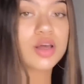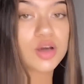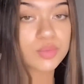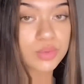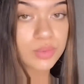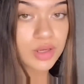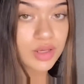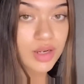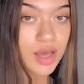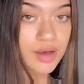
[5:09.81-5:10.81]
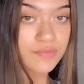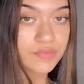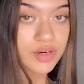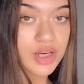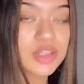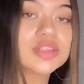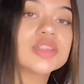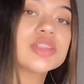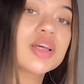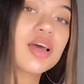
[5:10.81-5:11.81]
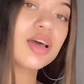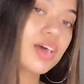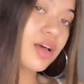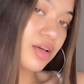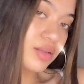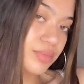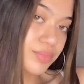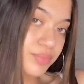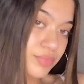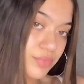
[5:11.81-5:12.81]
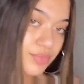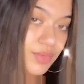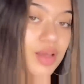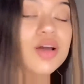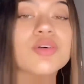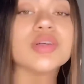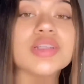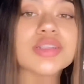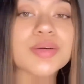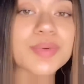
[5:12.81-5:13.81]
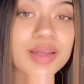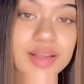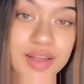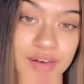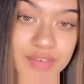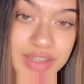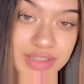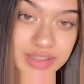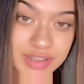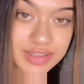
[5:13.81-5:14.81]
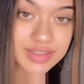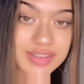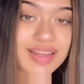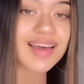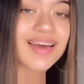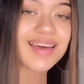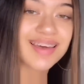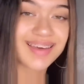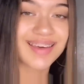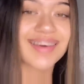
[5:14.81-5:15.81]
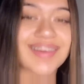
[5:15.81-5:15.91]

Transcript: al comenzar su emprendimiento, no tenía la potencia de muchas grandes empresas, pero aún